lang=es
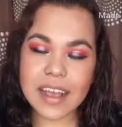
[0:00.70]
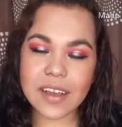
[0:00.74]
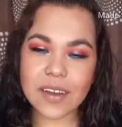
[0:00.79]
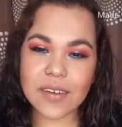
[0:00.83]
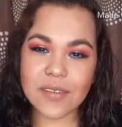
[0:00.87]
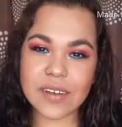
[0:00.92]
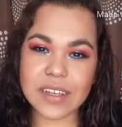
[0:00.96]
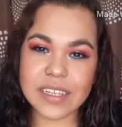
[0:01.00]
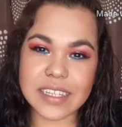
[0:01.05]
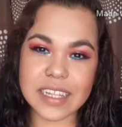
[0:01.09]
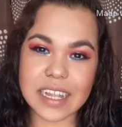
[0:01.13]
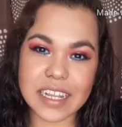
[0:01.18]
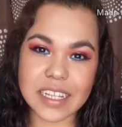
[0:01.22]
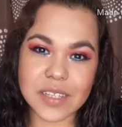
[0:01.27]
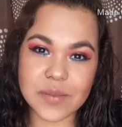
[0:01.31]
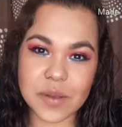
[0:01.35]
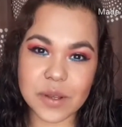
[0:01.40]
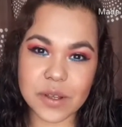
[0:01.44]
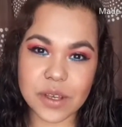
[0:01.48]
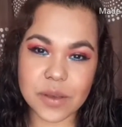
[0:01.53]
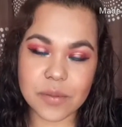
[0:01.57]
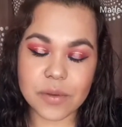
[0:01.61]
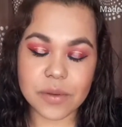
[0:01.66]
¿cómo están?
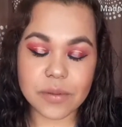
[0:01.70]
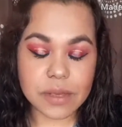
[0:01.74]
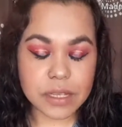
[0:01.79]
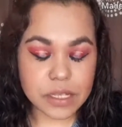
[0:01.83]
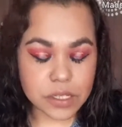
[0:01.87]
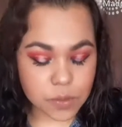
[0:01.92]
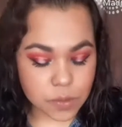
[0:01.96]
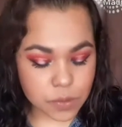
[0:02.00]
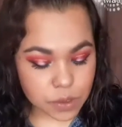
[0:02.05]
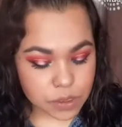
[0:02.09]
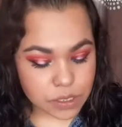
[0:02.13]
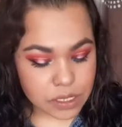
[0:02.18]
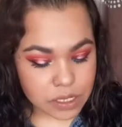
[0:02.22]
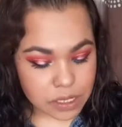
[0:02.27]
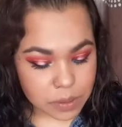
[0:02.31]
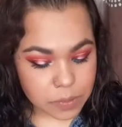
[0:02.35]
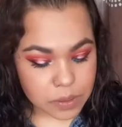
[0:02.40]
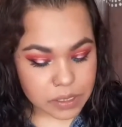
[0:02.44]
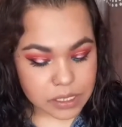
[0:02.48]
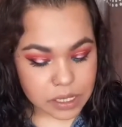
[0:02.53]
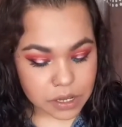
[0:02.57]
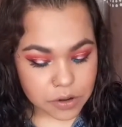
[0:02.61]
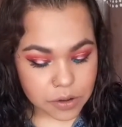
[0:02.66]
Espero que muy bien. Yo me contento
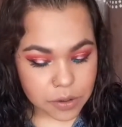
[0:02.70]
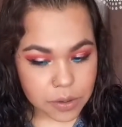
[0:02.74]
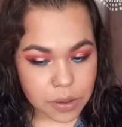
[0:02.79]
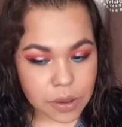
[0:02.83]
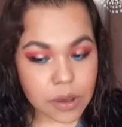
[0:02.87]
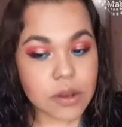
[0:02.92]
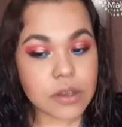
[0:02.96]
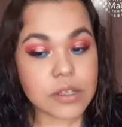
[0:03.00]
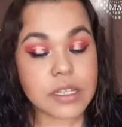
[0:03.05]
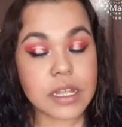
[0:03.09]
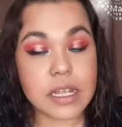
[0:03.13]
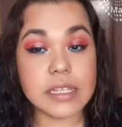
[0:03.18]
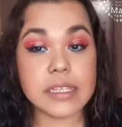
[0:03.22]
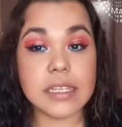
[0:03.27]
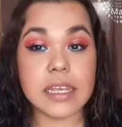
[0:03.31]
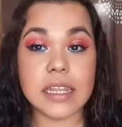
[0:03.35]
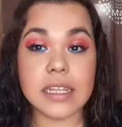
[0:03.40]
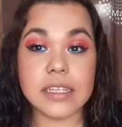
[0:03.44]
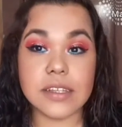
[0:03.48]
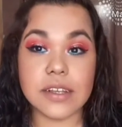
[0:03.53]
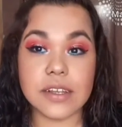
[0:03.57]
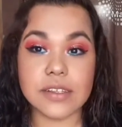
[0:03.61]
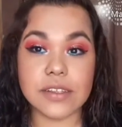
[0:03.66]
por este nuevo video con ustedes y
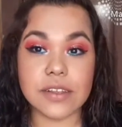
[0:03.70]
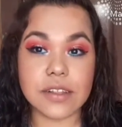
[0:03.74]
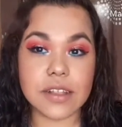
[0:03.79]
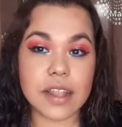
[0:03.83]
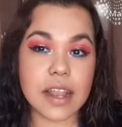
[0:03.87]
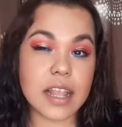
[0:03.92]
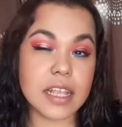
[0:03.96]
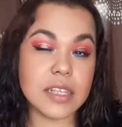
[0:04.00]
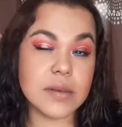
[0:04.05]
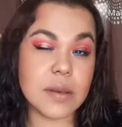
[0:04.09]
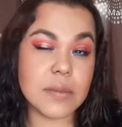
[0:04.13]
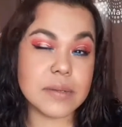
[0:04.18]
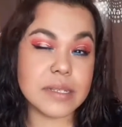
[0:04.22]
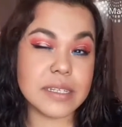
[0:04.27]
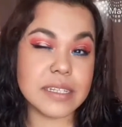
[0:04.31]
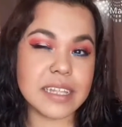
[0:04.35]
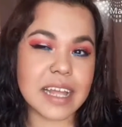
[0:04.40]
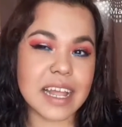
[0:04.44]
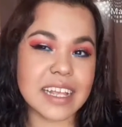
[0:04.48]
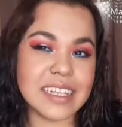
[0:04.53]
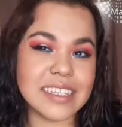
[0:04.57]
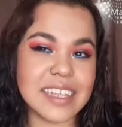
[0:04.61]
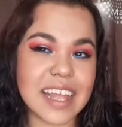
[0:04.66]
en esta ocasión les voy a
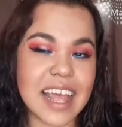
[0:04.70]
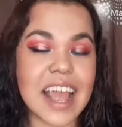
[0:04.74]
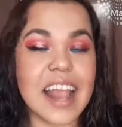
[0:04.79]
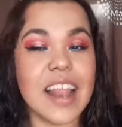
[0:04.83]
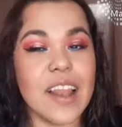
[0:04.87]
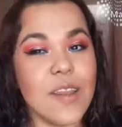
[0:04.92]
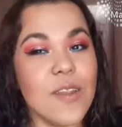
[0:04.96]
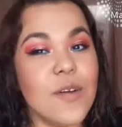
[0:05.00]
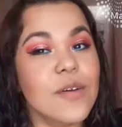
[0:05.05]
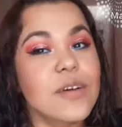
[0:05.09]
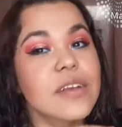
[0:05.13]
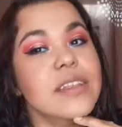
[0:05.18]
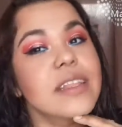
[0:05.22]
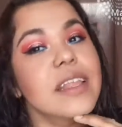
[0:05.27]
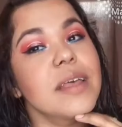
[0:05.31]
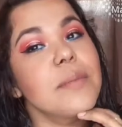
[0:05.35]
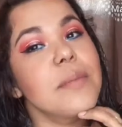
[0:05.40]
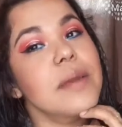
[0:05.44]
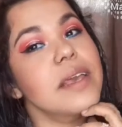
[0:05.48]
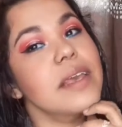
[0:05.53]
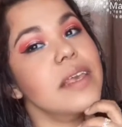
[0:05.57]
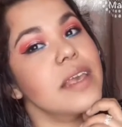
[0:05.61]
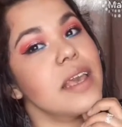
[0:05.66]
presentar este look
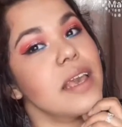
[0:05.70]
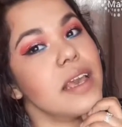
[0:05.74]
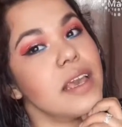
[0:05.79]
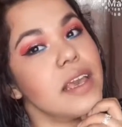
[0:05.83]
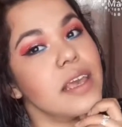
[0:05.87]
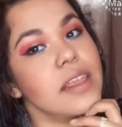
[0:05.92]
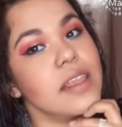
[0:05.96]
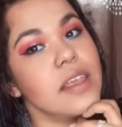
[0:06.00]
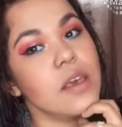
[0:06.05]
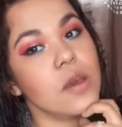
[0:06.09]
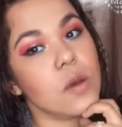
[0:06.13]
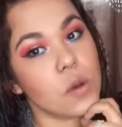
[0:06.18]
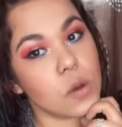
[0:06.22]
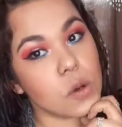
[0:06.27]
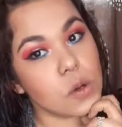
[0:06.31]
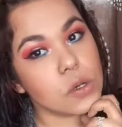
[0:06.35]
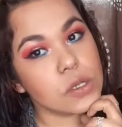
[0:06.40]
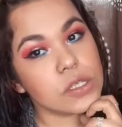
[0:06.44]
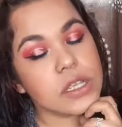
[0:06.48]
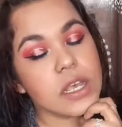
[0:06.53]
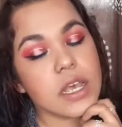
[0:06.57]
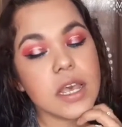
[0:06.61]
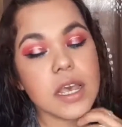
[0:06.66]
de maquillaje de
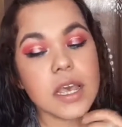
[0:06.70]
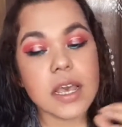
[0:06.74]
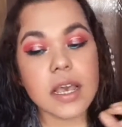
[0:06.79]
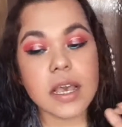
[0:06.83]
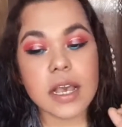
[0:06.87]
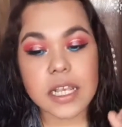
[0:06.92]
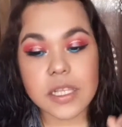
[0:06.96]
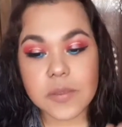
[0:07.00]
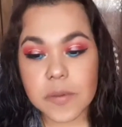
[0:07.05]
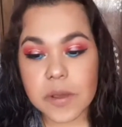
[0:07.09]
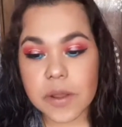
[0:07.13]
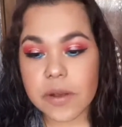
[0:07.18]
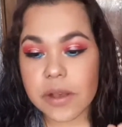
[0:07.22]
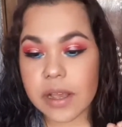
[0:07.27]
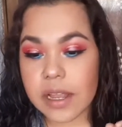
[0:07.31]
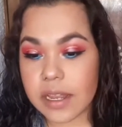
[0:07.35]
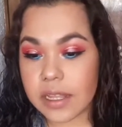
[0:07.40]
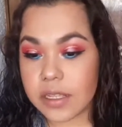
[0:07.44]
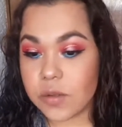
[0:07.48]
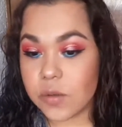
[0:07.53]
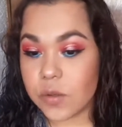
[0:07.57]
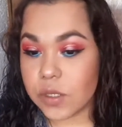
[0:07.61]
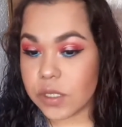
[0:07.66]
ojos. Espero que
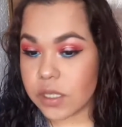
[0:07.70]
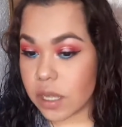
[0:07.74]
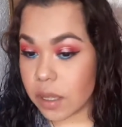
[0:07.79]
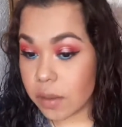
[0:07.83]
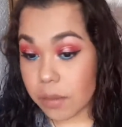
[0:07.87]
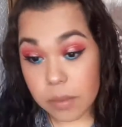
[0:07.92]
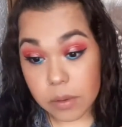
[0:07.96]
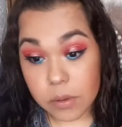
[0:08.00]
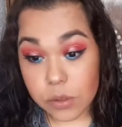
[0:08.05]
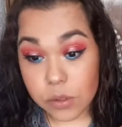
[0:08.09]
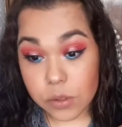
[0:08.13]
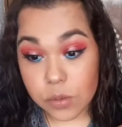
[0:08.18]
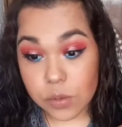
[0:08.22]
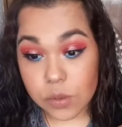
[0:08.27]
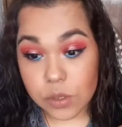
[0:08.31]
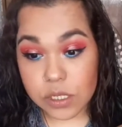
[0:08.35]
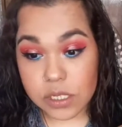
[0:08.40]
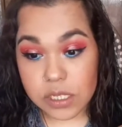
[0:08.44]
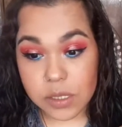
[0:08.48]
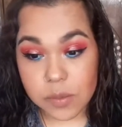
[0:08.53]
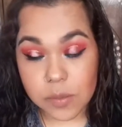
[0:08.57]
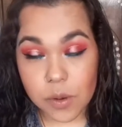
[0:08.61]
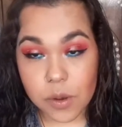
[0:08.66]
les guste. Me gustó
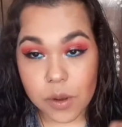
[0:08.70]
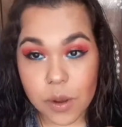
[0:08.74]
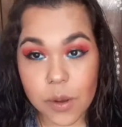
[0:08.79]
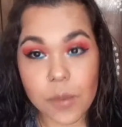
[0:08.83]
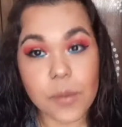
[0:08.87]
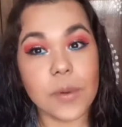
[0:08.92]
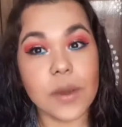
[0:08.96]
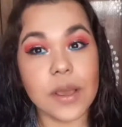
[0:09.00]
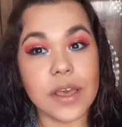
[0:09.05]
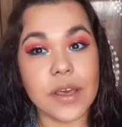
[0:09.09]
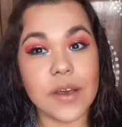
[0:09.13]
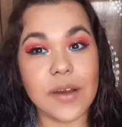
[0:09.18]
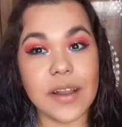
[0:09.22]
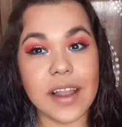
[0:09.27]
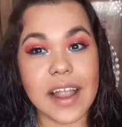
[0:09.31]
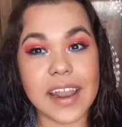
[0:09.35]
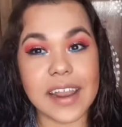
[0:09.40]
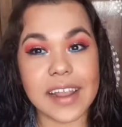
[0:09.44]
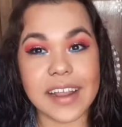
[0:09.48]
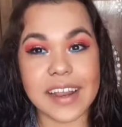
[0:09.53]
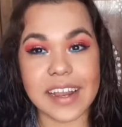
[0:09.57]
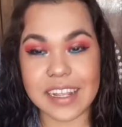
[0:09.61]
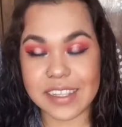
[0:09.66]
muchísimo cómo quedó
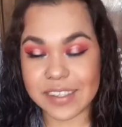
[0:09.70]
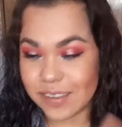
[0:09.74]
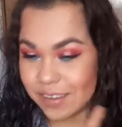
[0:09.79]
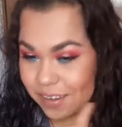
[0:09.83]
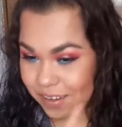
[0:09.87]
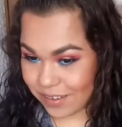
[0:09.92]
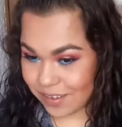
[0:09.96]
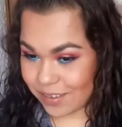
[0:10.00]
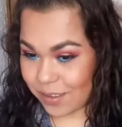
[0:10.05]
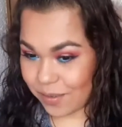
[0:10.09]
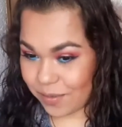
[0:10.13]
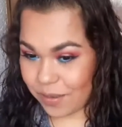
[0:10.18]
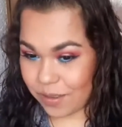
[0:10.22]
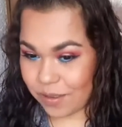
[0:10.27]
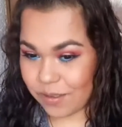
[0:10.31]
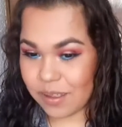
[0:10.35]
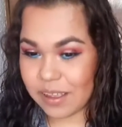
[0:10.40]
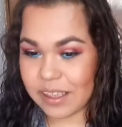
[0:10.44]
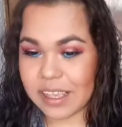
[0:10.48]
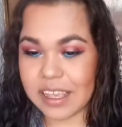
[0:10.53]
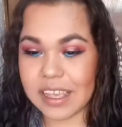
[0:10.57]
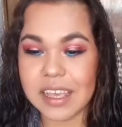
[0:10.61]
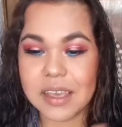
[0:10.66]
la recreación, lo estoy viendo
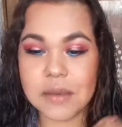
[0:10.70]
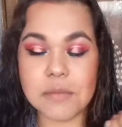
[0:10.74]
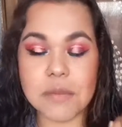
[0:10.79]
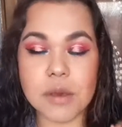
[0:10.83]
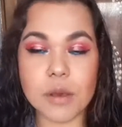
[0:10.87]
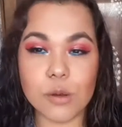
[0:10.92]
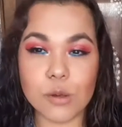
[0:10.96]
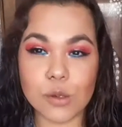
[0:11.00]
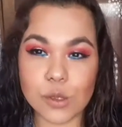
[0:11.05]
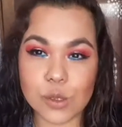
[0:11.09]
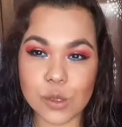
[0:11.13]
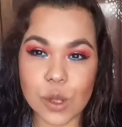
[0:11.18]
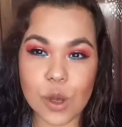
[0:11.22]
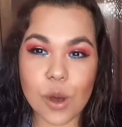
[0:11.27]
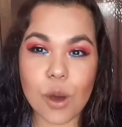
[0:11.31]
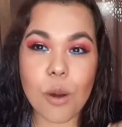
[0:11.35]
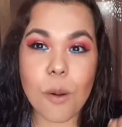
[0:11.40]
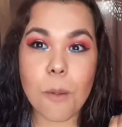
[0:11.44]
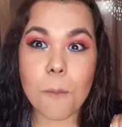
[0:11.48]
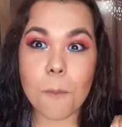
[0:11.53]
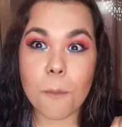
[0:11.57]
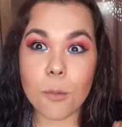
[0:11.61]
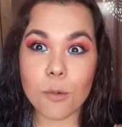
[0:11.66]
aquí. Me
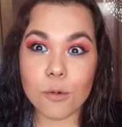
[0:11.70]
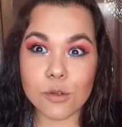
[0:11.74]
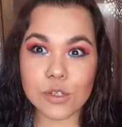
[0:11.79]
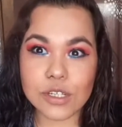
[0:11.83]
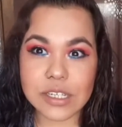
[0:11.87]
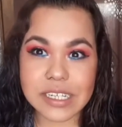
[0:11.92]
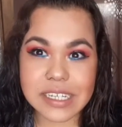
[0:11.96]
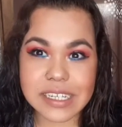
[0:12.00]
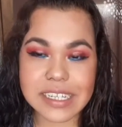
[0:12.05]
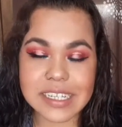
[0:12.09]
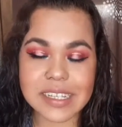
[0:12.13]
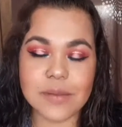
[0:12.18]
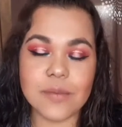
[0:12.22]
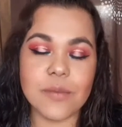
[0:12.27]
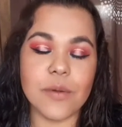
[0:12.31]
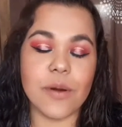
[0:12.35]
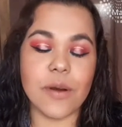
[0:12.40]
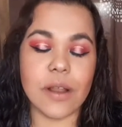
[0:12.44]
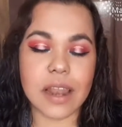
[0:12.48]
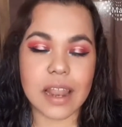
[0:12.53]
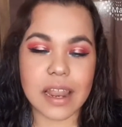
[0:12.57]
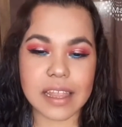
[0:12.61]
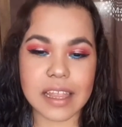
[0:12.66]
gustó
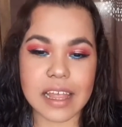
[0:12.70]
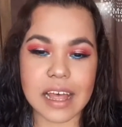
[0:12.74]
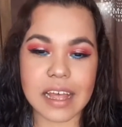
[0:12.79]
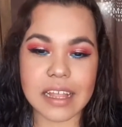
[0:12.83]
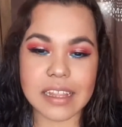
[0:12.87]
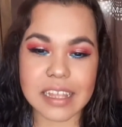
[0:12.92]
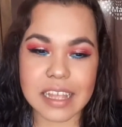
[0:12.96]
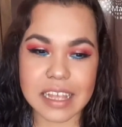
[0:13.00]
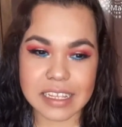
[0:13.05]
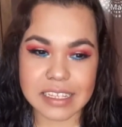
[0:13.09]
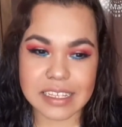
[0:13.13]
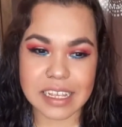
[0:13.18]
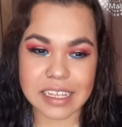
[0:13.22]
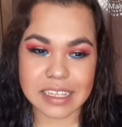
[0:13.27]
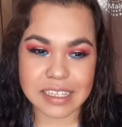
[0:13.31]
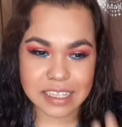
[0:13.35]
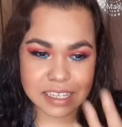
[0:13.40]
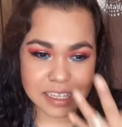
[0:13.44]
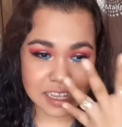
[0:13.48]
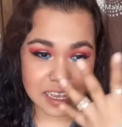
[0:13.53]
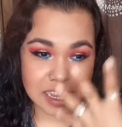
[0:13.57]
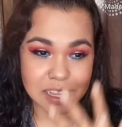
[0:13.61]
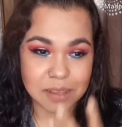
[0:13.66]
muchísimo. La verdad es que
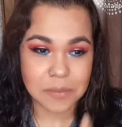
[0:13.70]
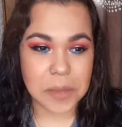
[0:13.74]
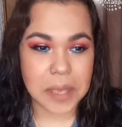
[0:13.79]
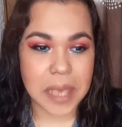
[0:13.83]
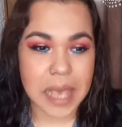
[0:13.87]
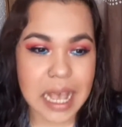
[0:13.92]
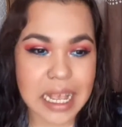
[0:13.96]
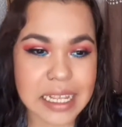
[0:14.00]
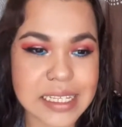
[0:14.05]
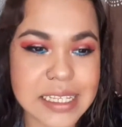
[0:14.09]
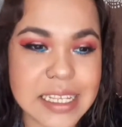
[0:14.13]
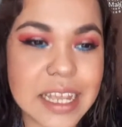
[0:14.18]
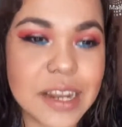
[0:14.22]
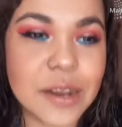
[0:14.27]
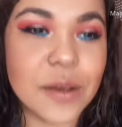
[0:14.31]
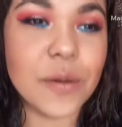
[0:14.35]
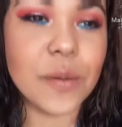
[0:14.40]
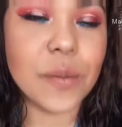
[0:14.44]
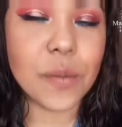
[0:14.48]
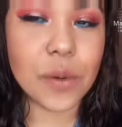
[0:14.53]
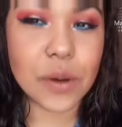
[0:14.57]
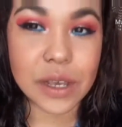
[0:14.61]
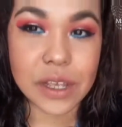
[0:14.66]
sí, déjenme hacer
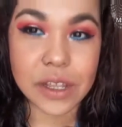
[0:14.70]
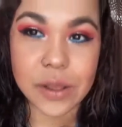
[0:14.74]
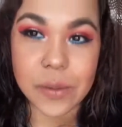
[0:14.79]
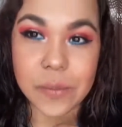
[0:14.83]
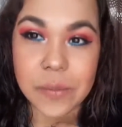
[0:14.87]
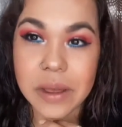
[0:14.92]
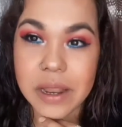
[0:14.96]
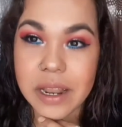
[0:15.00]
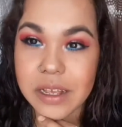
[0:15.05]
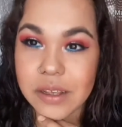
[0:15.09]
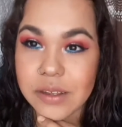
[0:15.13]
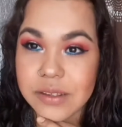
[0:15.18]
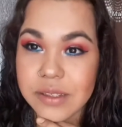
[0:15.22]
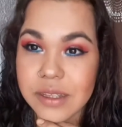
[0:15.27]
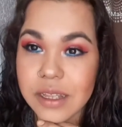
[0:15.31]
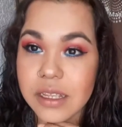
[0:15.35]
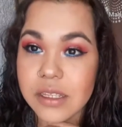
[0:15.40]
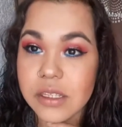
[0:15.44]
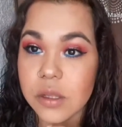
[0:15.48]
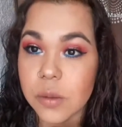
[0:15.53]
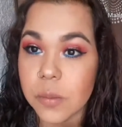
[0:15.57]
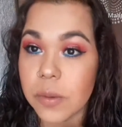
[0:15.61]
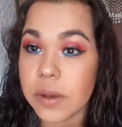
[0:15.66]
un poquito para que
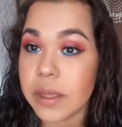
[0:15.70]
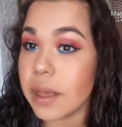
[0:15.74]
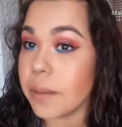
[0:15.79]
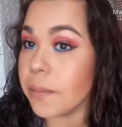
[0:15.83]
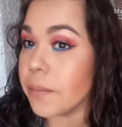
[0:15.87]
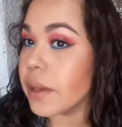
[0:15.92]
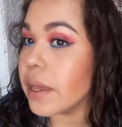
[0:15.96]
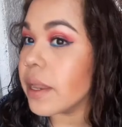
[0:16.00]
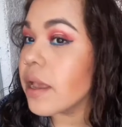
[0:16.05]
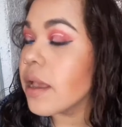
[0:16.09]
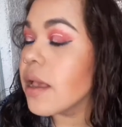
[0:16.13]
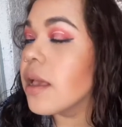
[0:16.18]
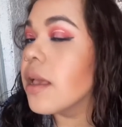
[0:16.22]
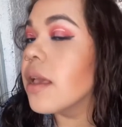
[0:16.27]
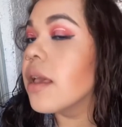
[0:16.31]
ustedes lo puedan ver